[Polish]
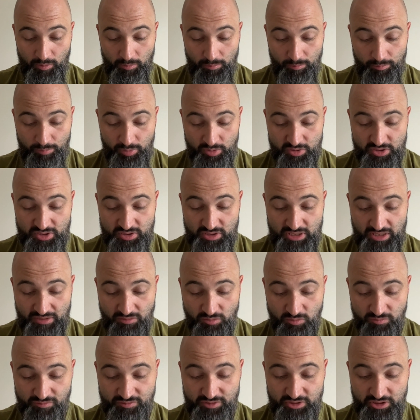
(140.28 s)

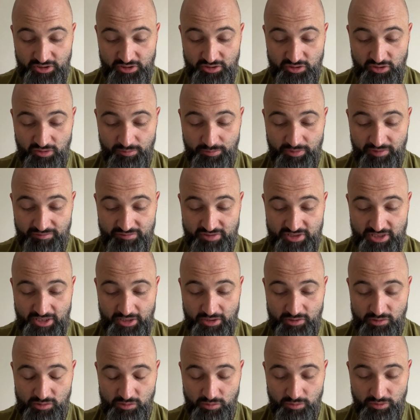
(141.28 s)
Postanówcie sobie w
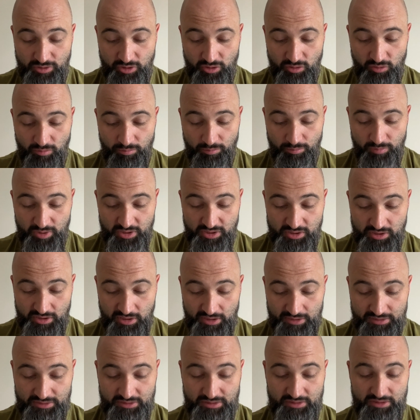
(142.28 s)
sercu nie
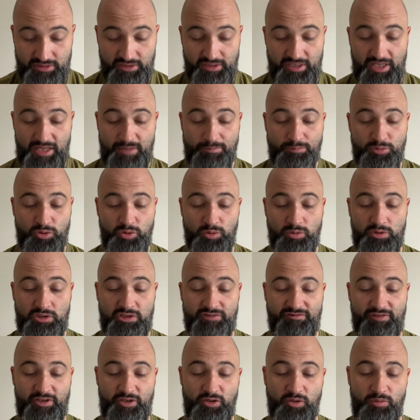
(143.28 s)
obmyślać naprzód
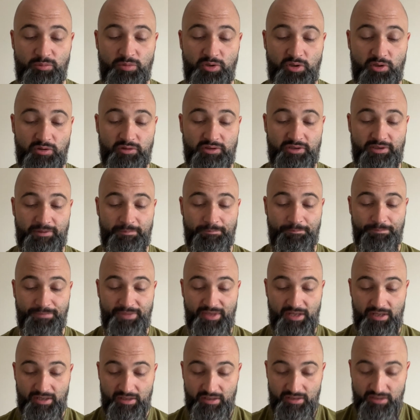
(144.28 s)
swej obrony.
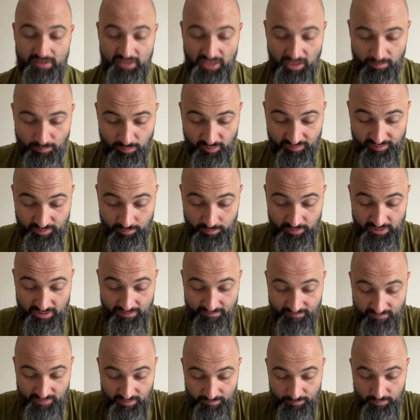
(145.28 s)
Ja bowiem
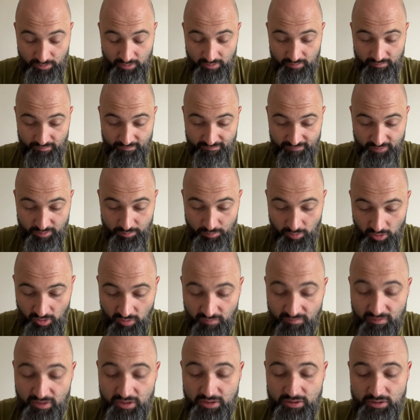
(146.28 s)
dam wam
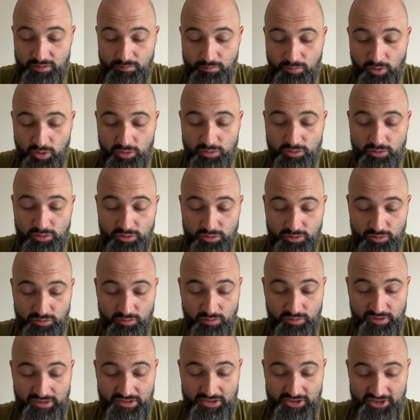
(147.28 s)
wymowę i mądrość,
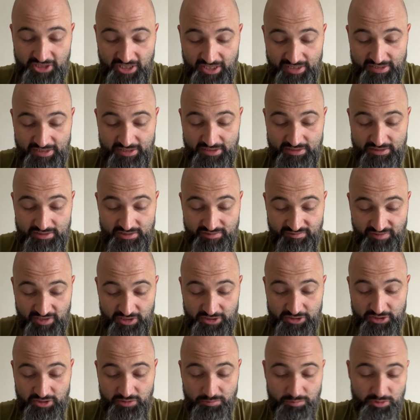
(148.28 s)
której żaden z
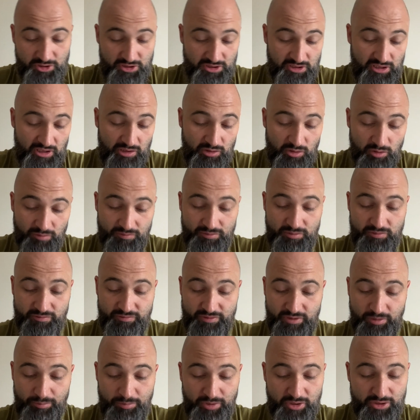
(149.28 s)
waszych
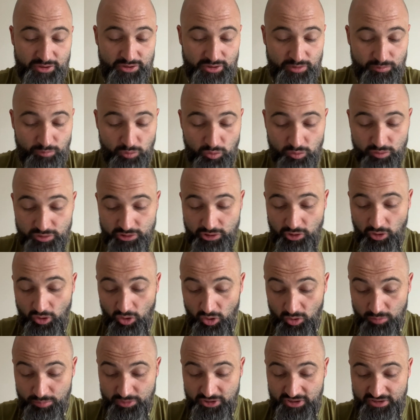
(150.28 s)
prześladowców nie będzie mógł się
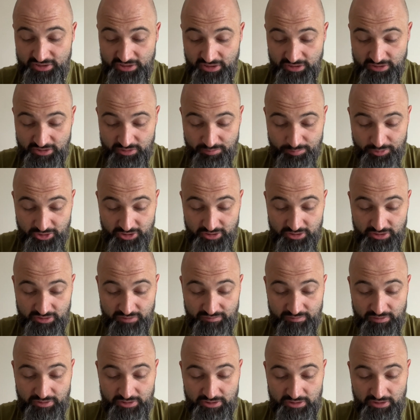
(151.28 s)
oprzeć ani
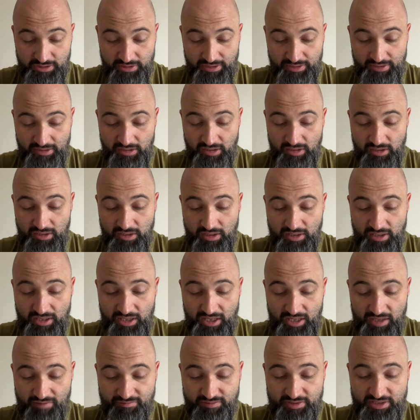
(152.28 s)
sprzeciwić.
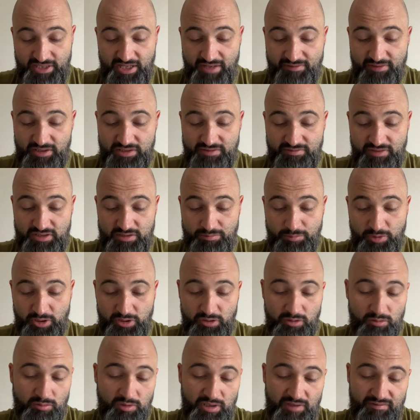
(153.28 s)
A wydawać was
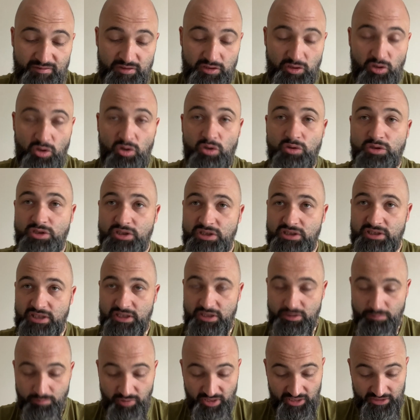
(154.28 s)
będą nawet
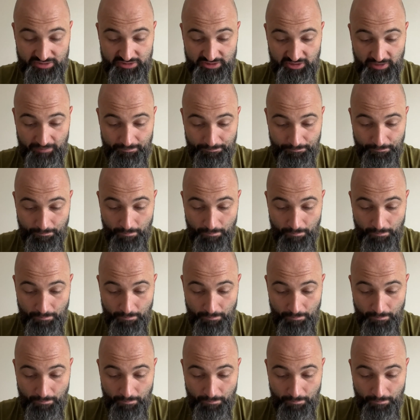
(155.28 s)
rodzice i bracia –